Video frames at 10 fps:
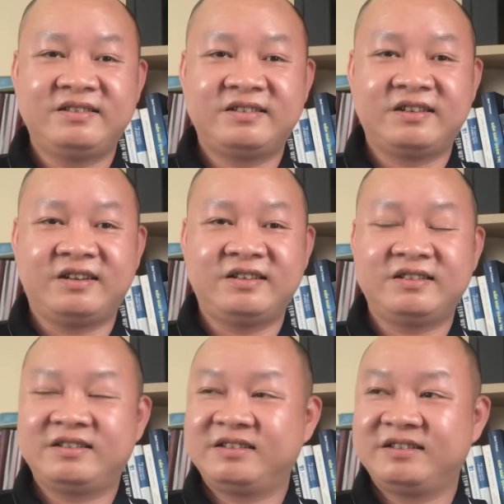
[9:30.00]
đó
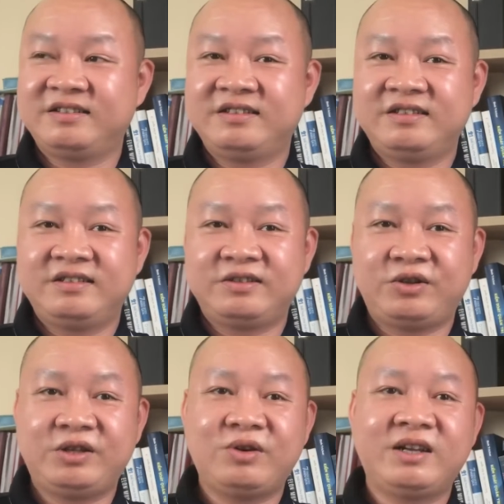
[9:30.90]
cho
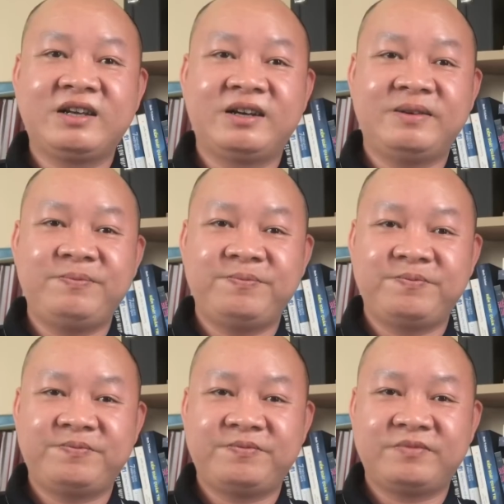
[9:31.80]
nên tôi lấn cấn lắm
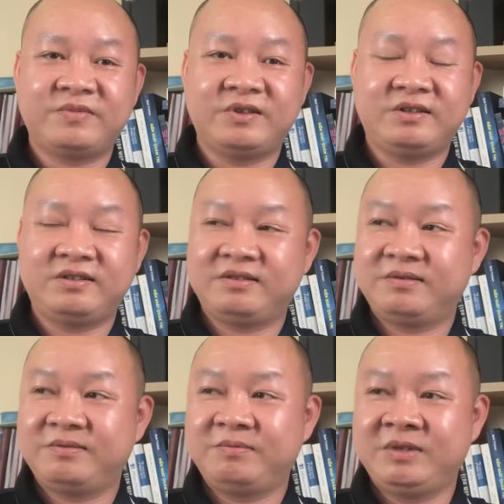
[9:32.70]
đó
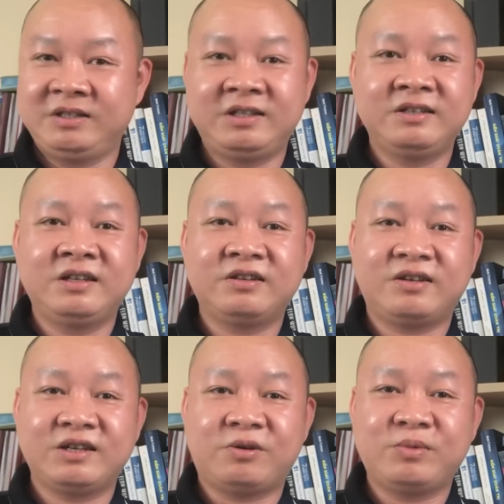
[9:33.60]
vì tự dưng nó
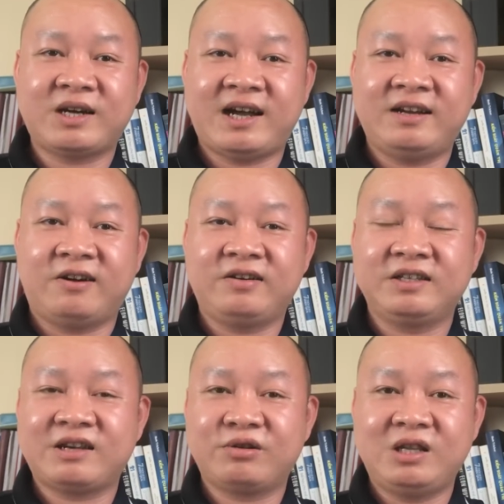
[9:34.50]
lại có một cái đó
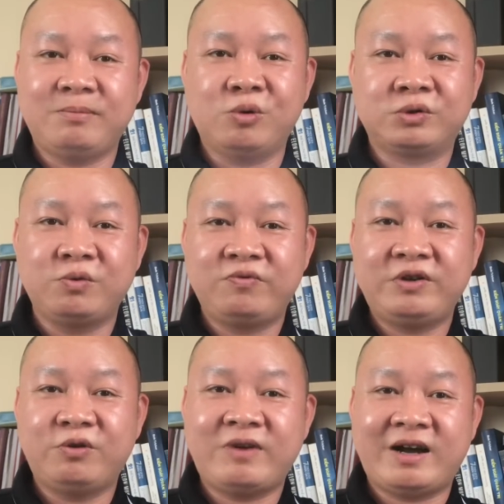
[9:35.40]
người ta có thể bổ sung
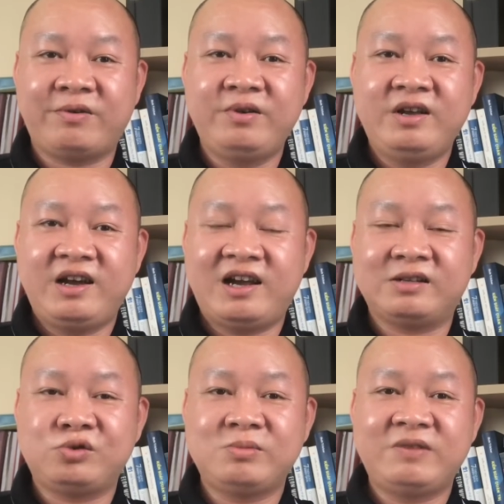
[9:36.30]
phiếu vào hay
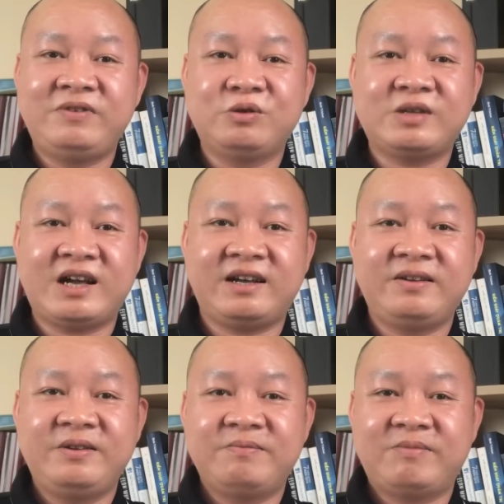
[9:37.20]
là rút bớt phiếu ra
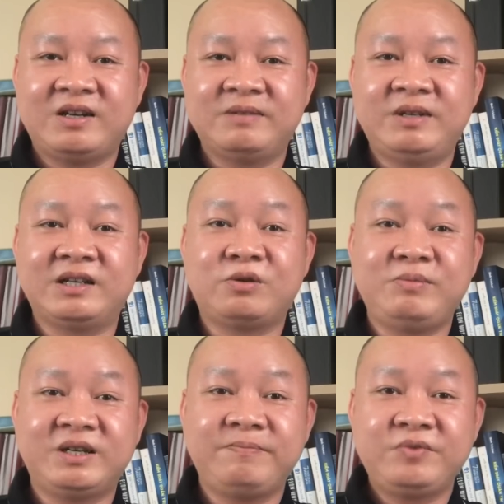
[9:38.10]
mà người bình thường
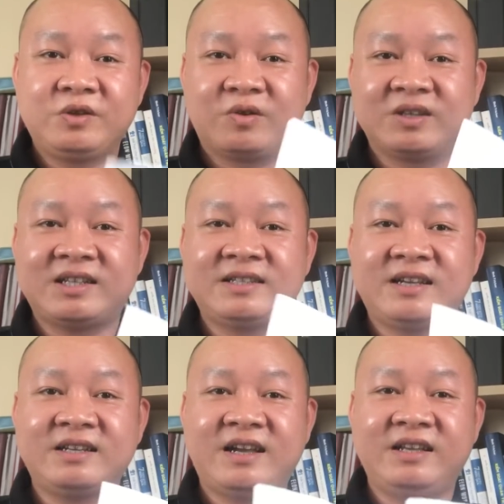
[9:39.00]
không biết còn cái danh
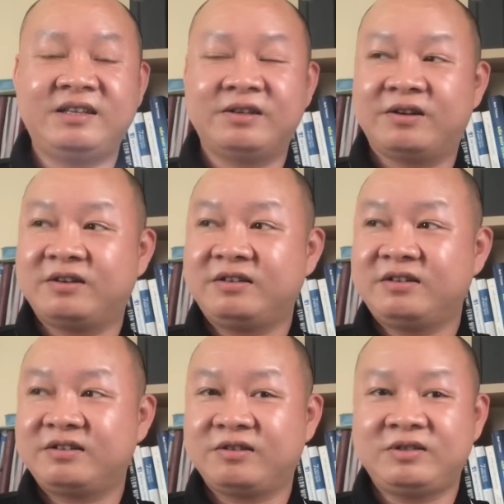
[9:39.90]
sách này thì nó
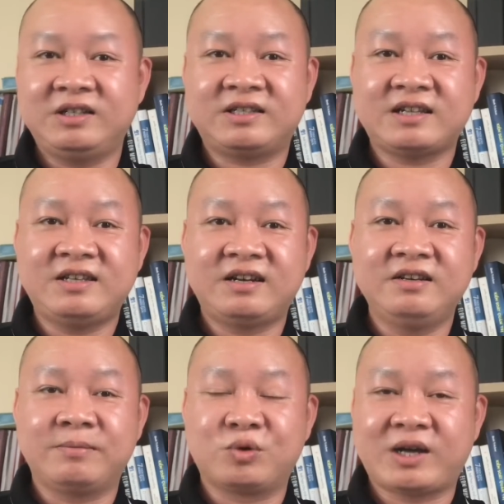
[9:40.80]
nó chỉ xác nhận
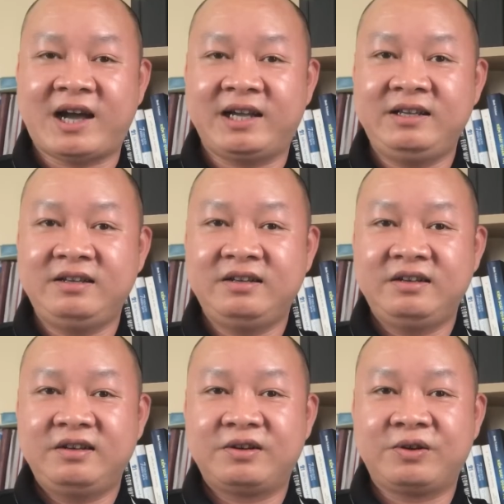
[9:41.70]
được một cái
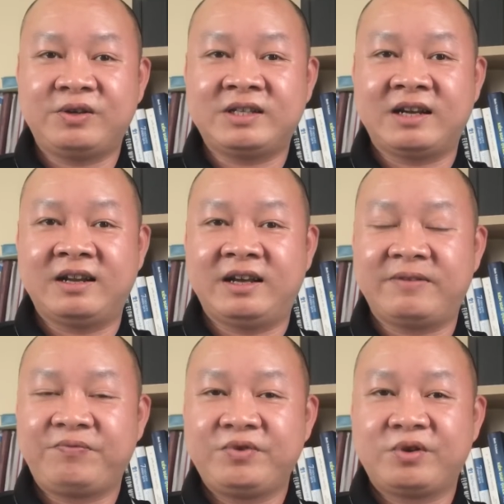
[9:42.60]
nó gọi rằng là
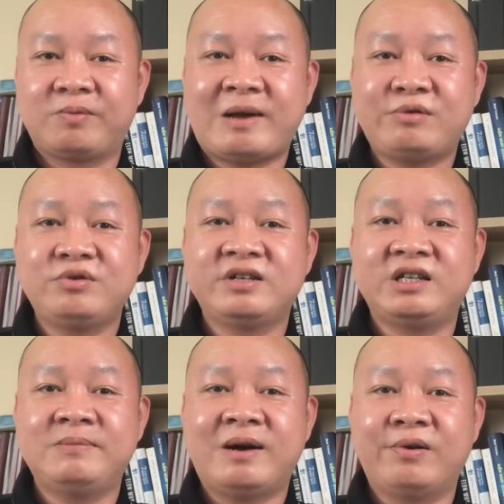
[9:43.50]
có bao nhiêu người
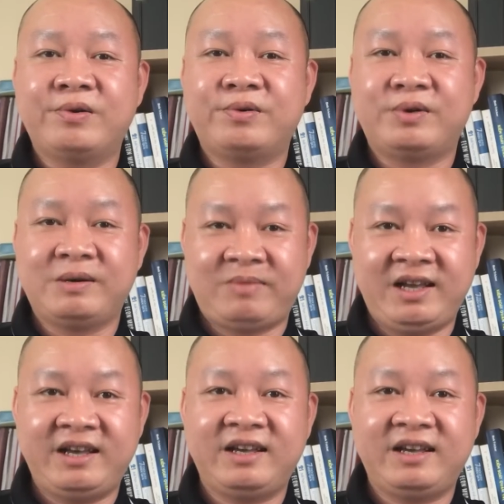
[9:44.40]
đi bầu hợp lệ